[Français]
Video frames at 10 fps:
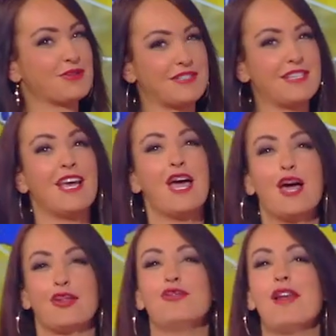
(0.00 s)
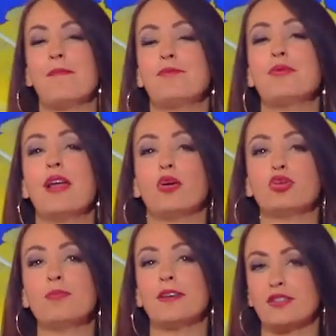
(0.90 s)
aussi de la pluie. Alors
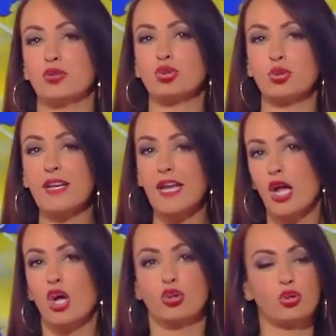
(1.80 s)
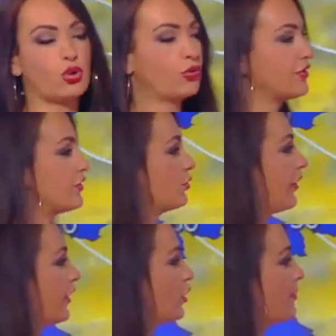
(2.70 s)
demain, c'est une journée de transition
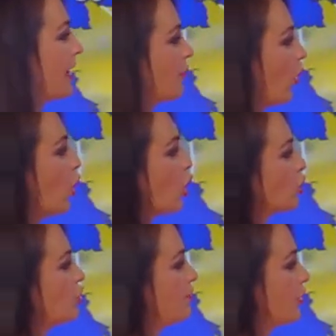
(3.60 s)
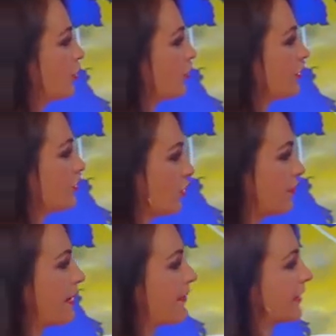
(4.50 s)
avec globalement de bonnes conditions. Et puis à